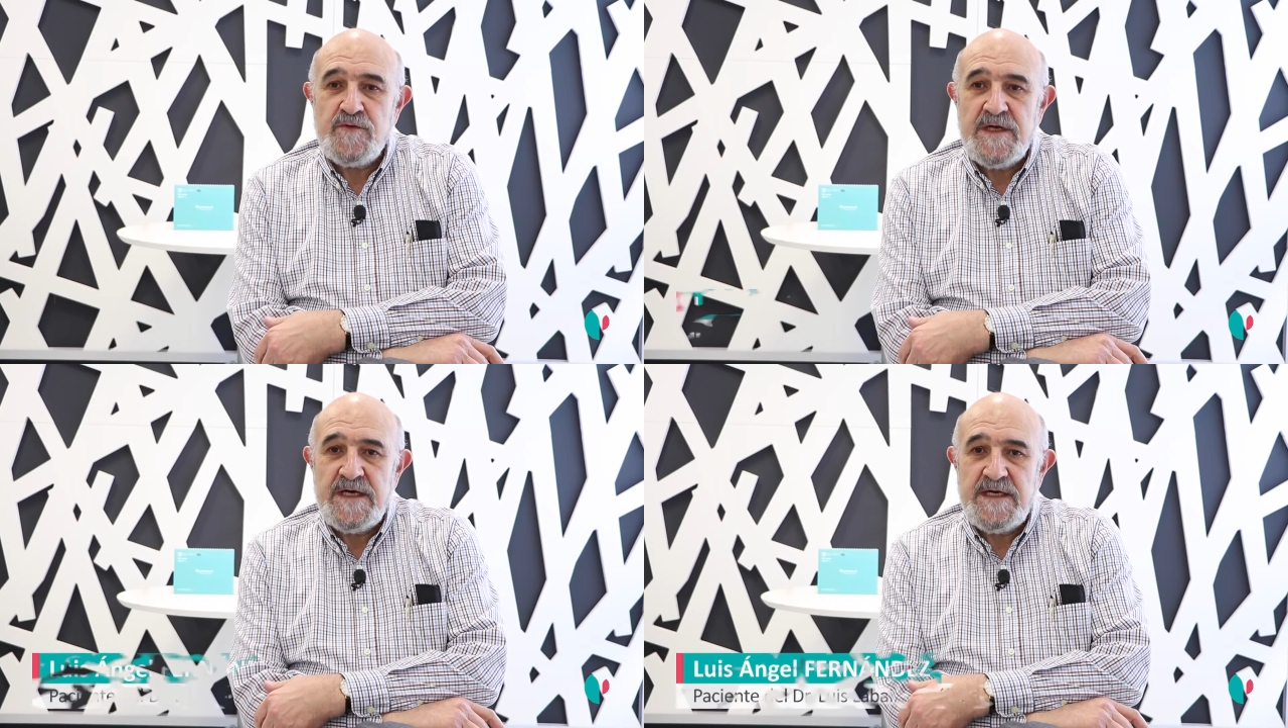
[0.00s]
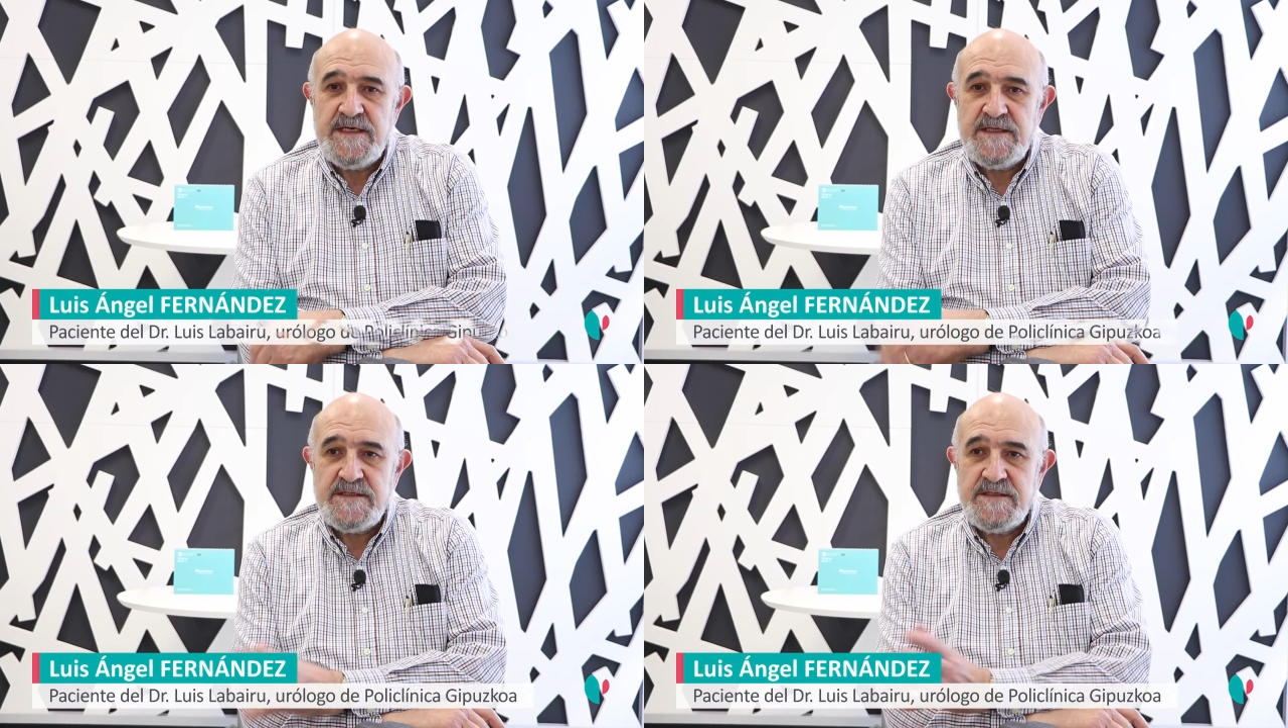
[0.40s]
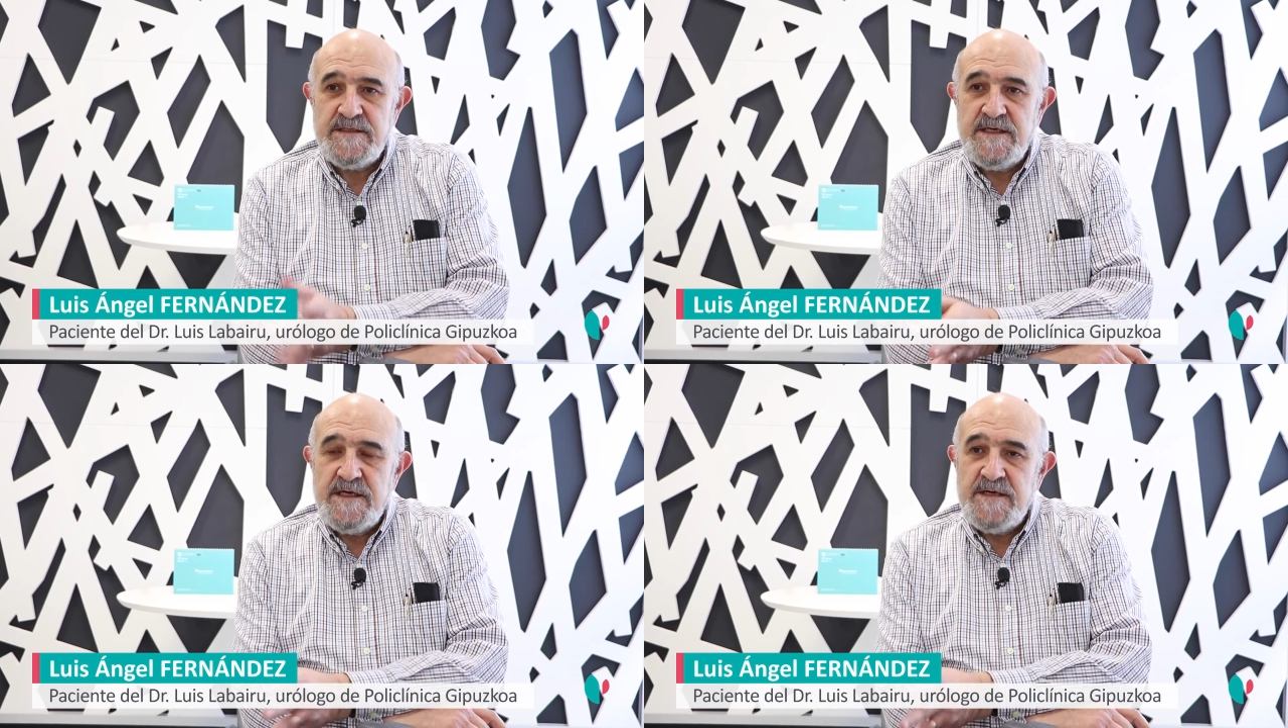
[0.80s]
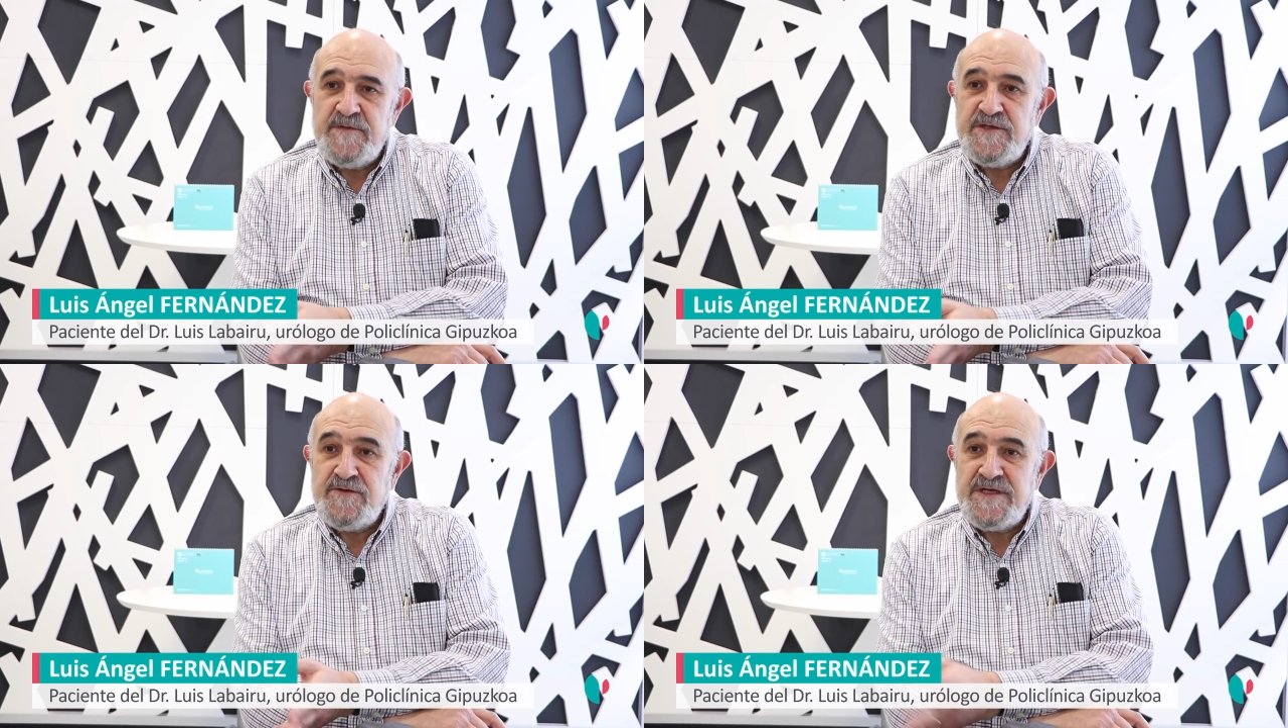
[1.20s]
una
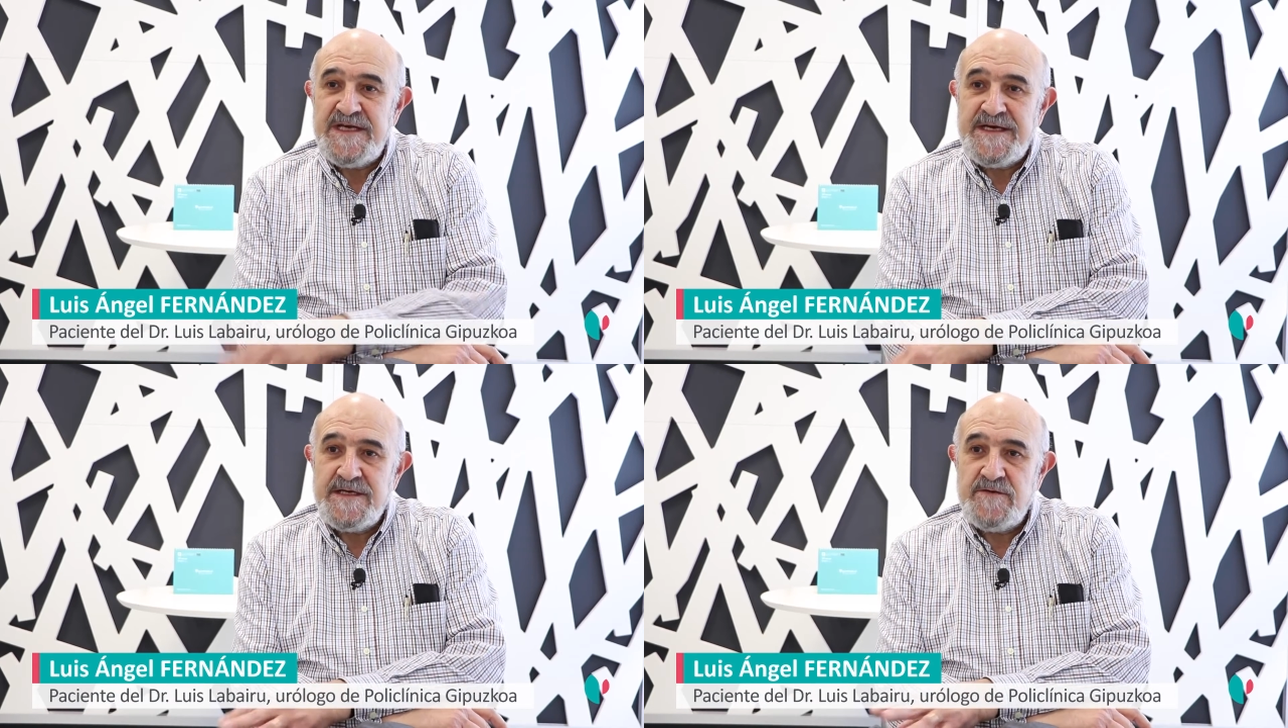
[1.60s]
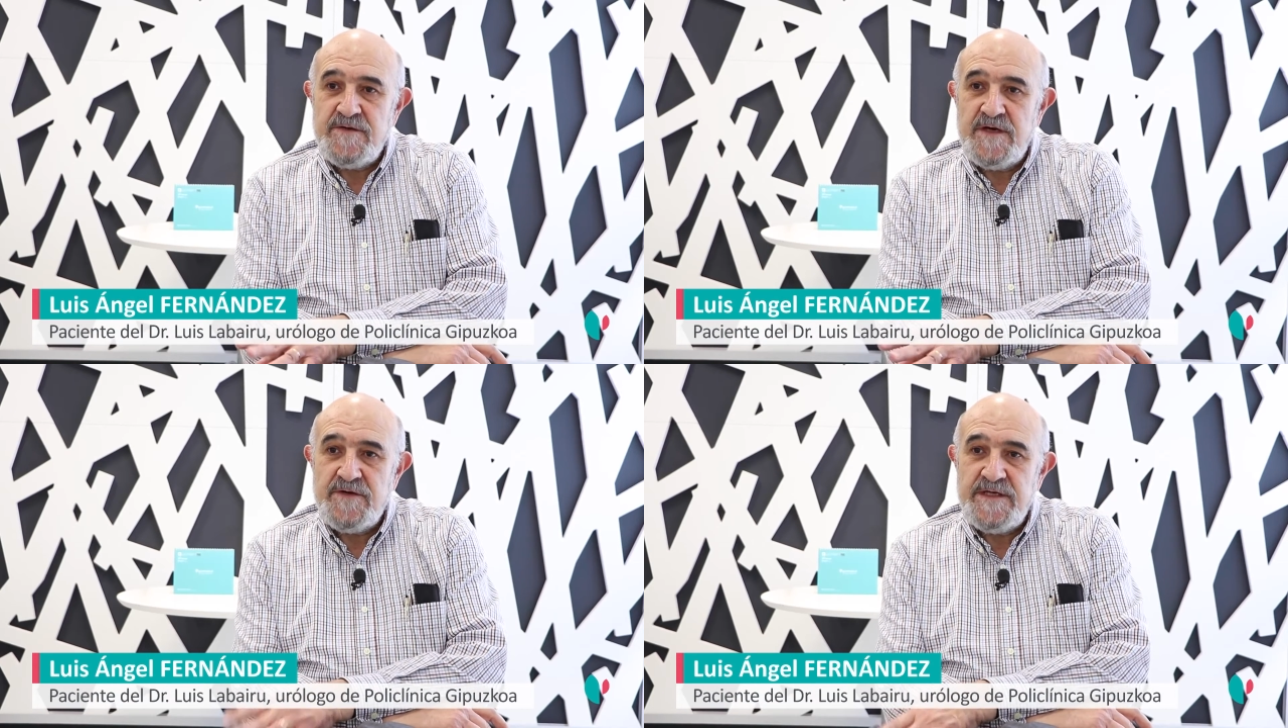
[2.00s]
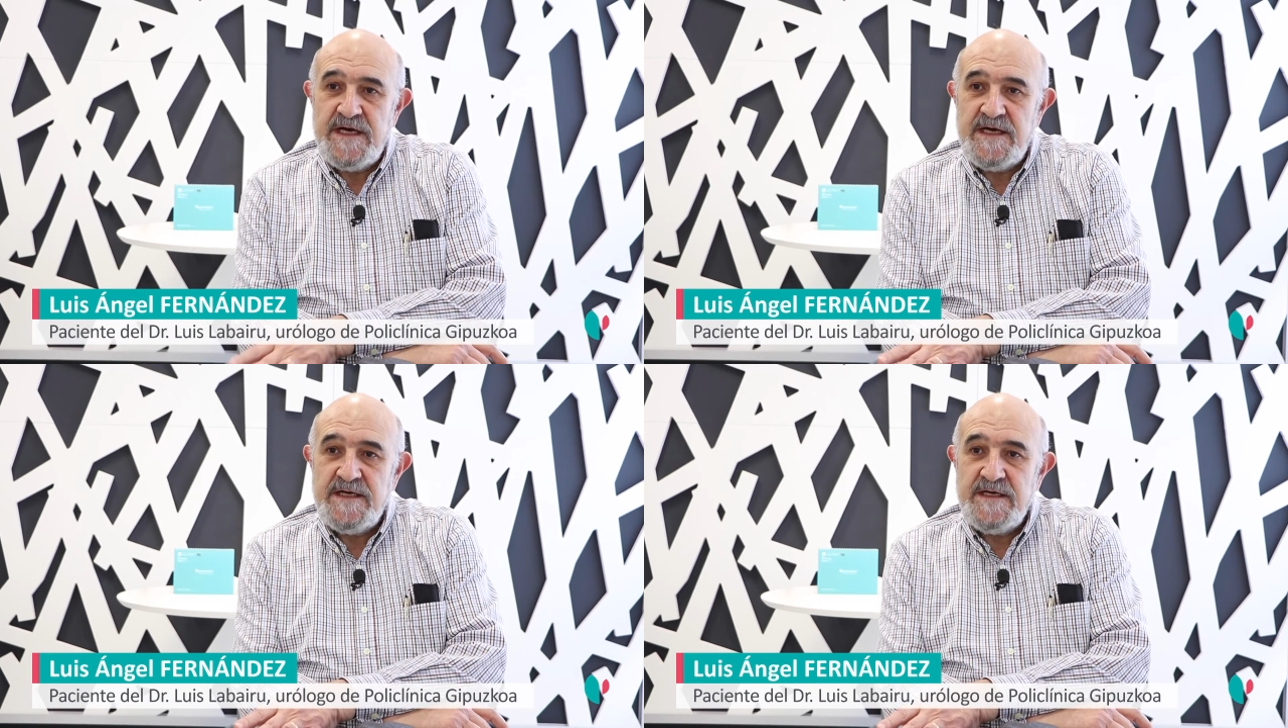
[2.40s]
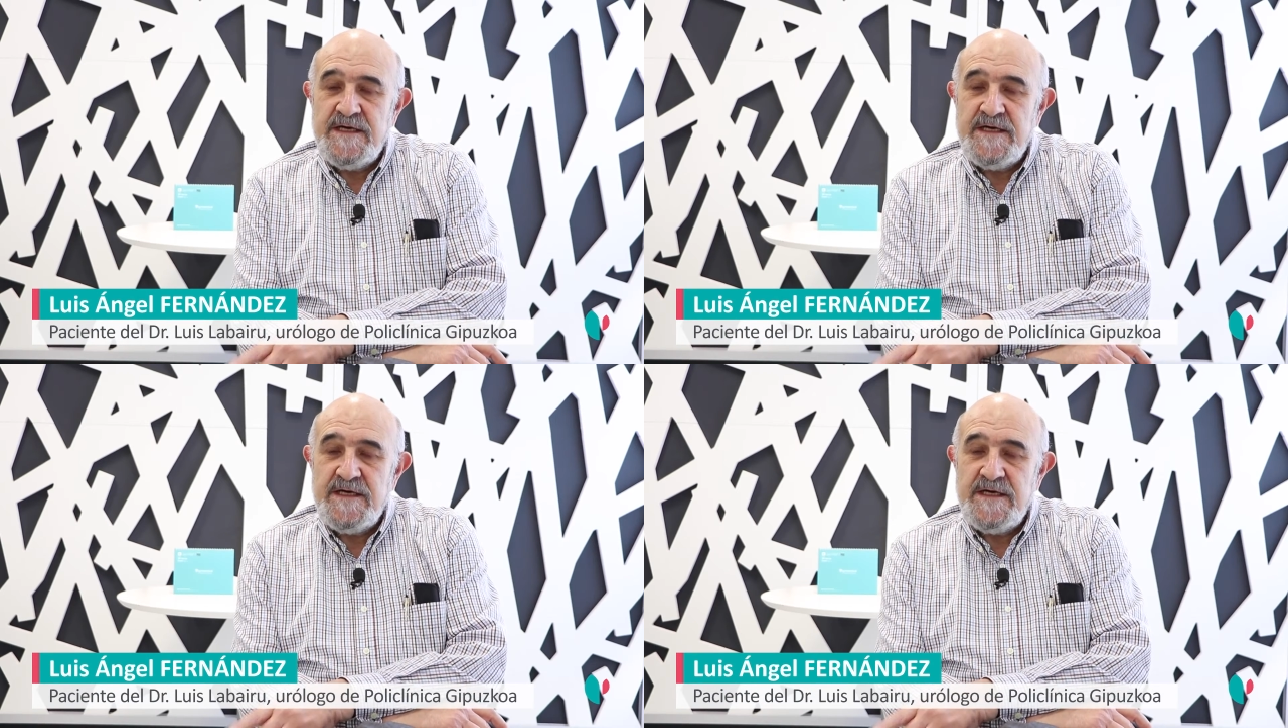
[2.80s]
emisión de sangre con la orina